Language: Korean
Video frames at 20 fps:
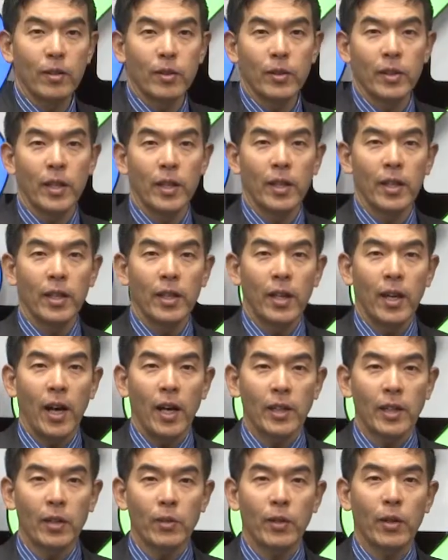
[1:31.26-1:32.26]
이제
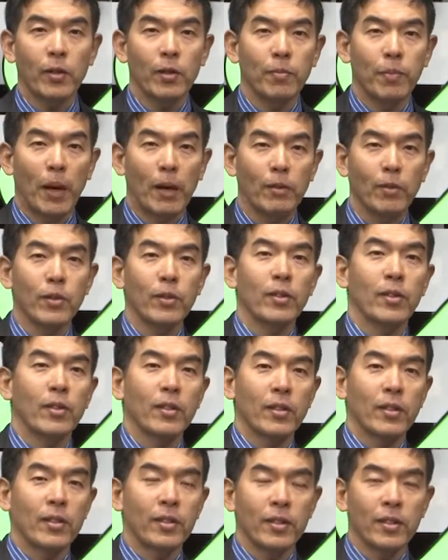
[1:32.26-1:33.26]
하자고 하고 바로 그,
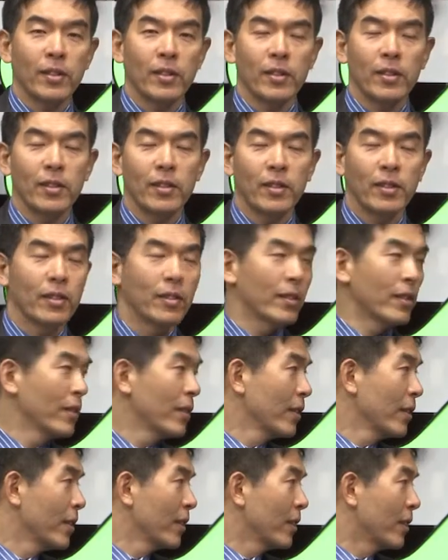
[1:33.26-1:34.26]

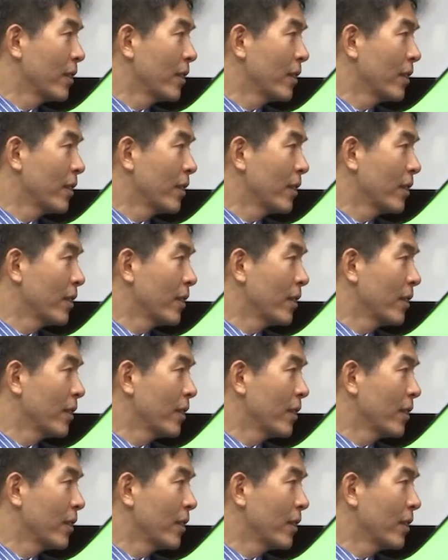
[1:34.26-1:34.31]
그,